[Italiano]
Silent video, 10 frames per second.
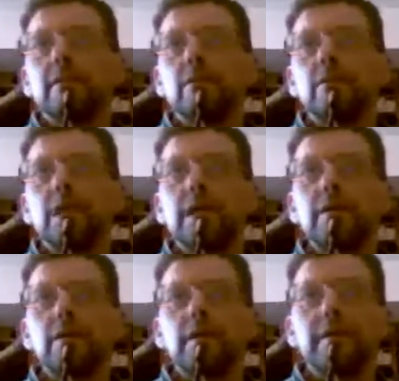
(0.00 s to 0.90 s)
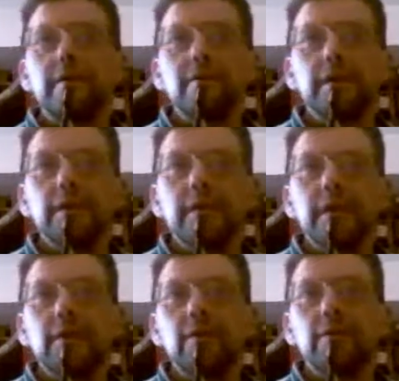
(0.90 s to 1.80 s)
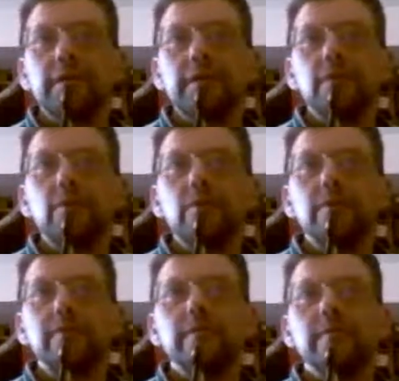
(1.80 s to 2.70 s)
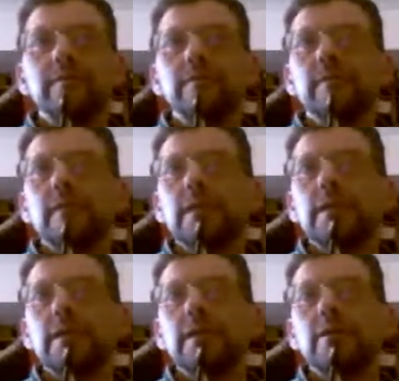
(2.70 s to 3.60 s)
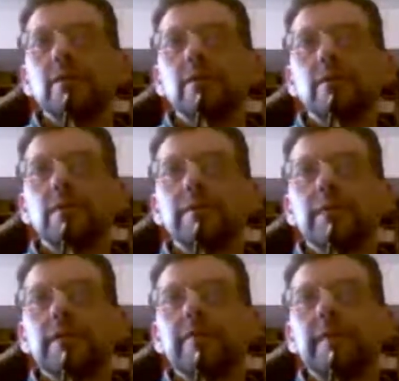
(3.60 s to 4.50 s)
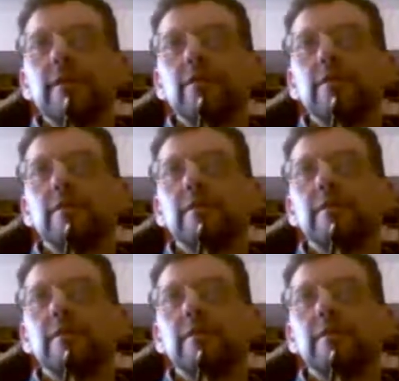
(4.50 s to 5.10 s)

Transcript: qua io avevo attivato vdq e non so che fine ha fatto